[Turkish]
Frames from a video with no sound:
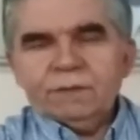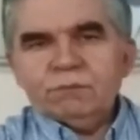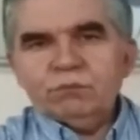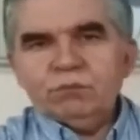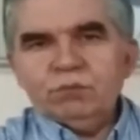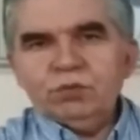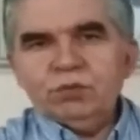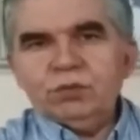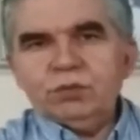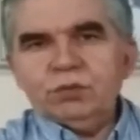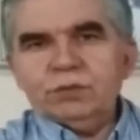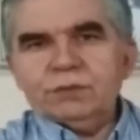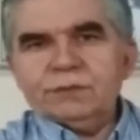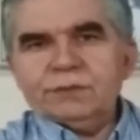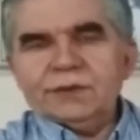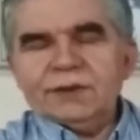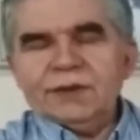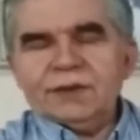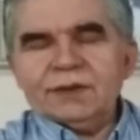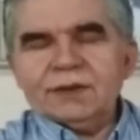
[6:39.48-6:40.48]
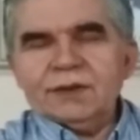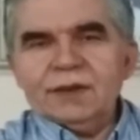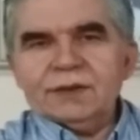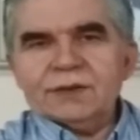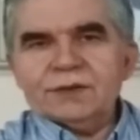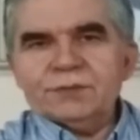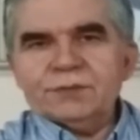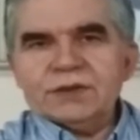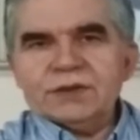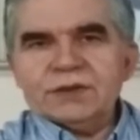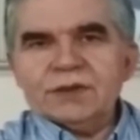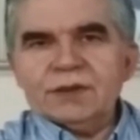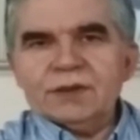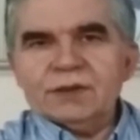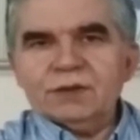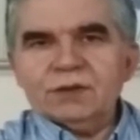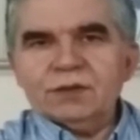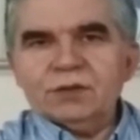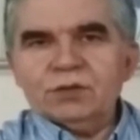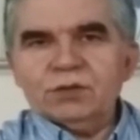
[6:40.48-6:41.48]
Bu ilk
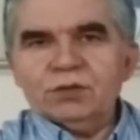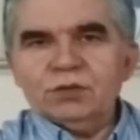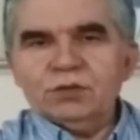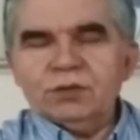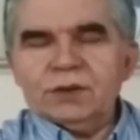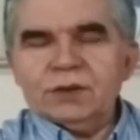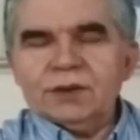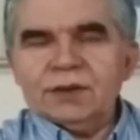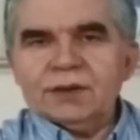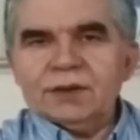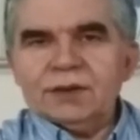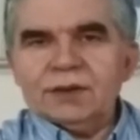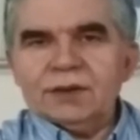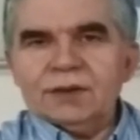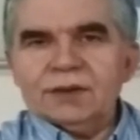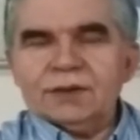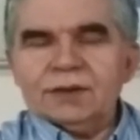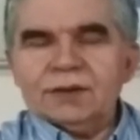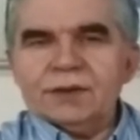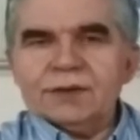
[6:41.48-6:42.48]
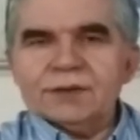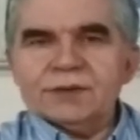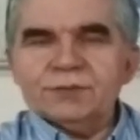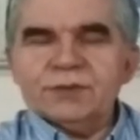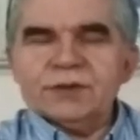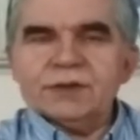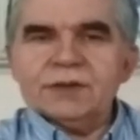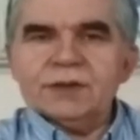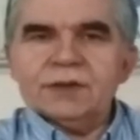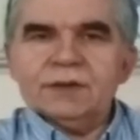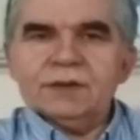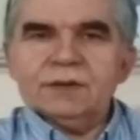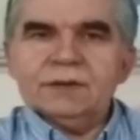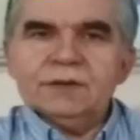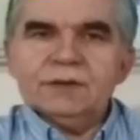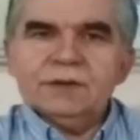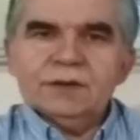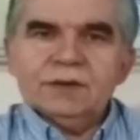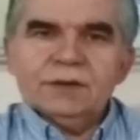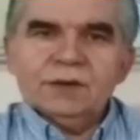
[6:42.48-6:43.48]
dersimizde, konuyla ilgili ilk dersimizde
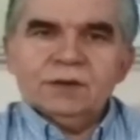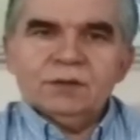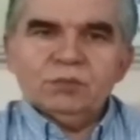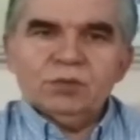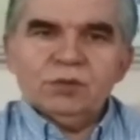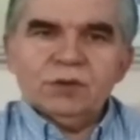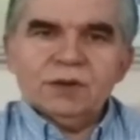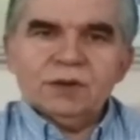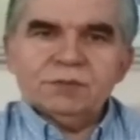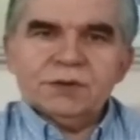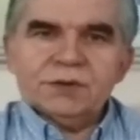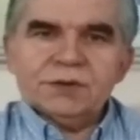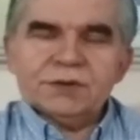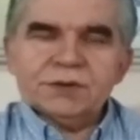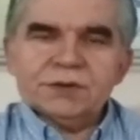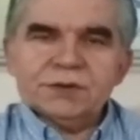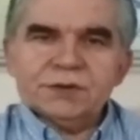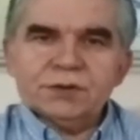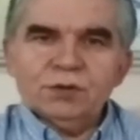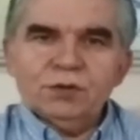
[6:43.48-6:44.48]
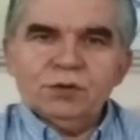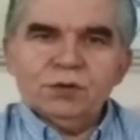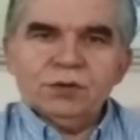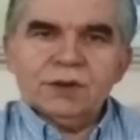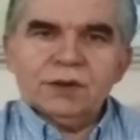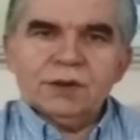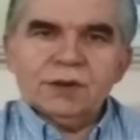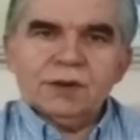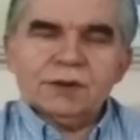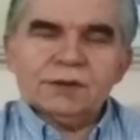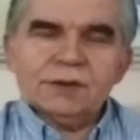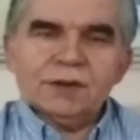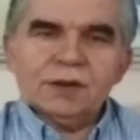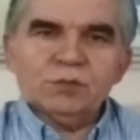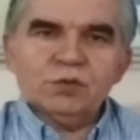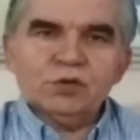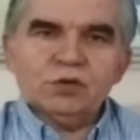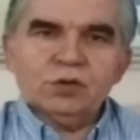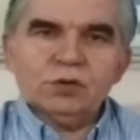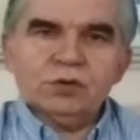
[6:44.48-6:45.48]
böyle bir örneği
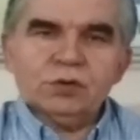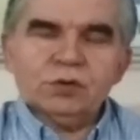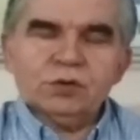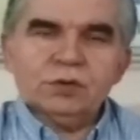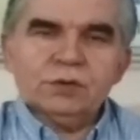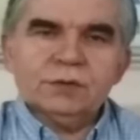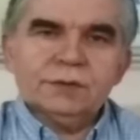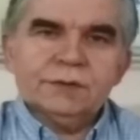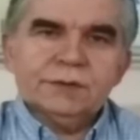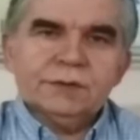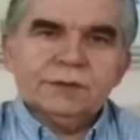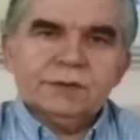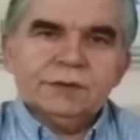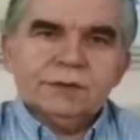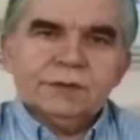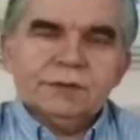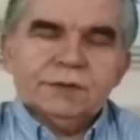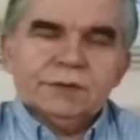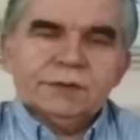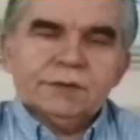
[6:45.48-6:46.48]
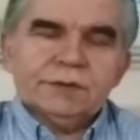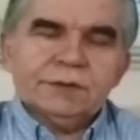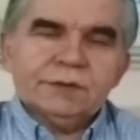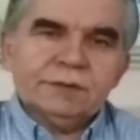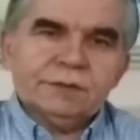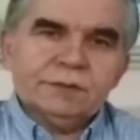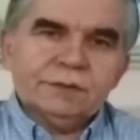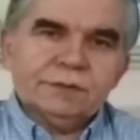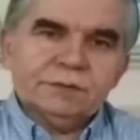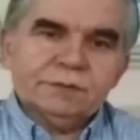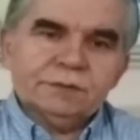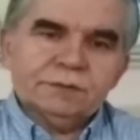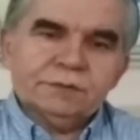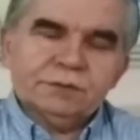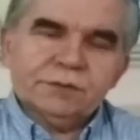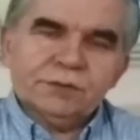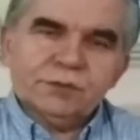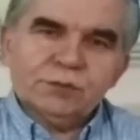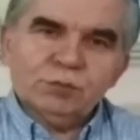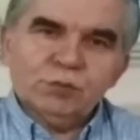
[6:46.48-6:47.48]
aktarmış olduk. Ee,
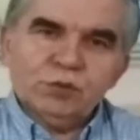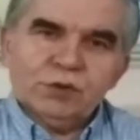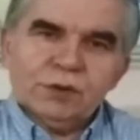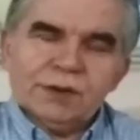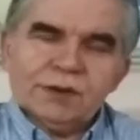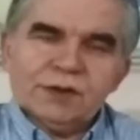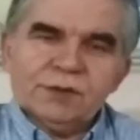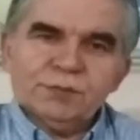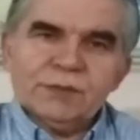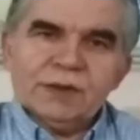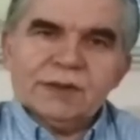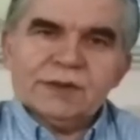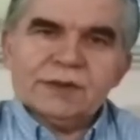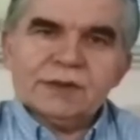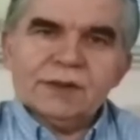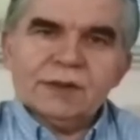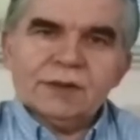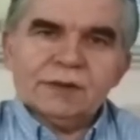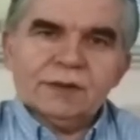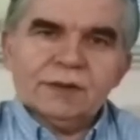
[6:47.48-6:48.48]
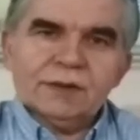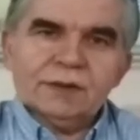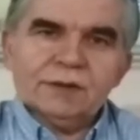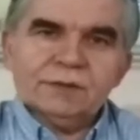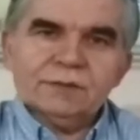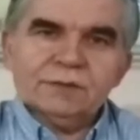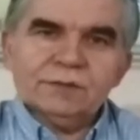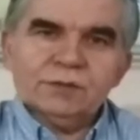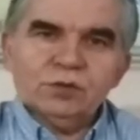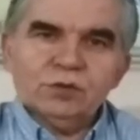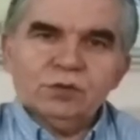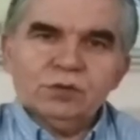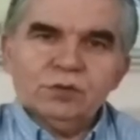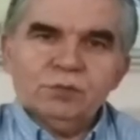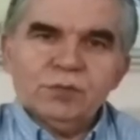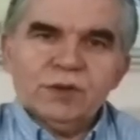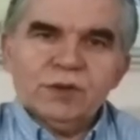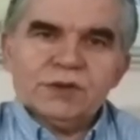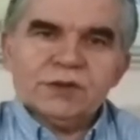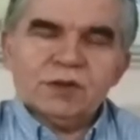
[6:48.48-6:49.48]
mütakip derslerde
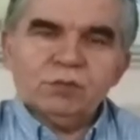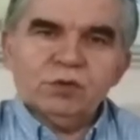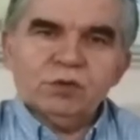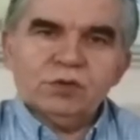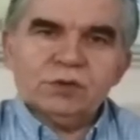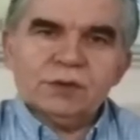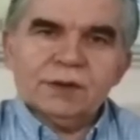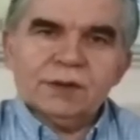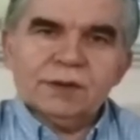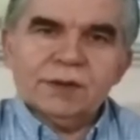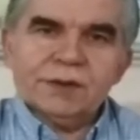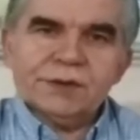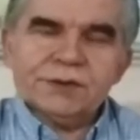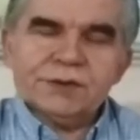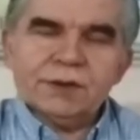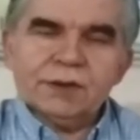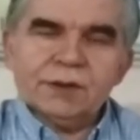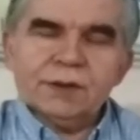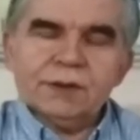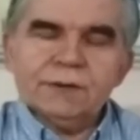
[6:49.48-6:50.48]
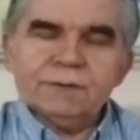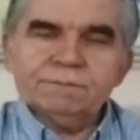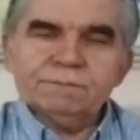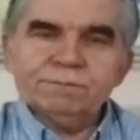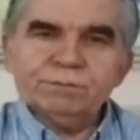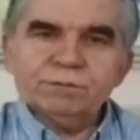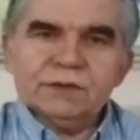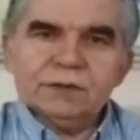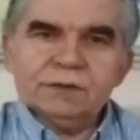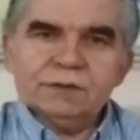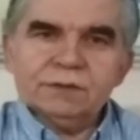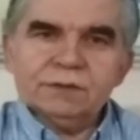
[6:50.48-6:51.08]
konunun başka boyutlarına inşallah e,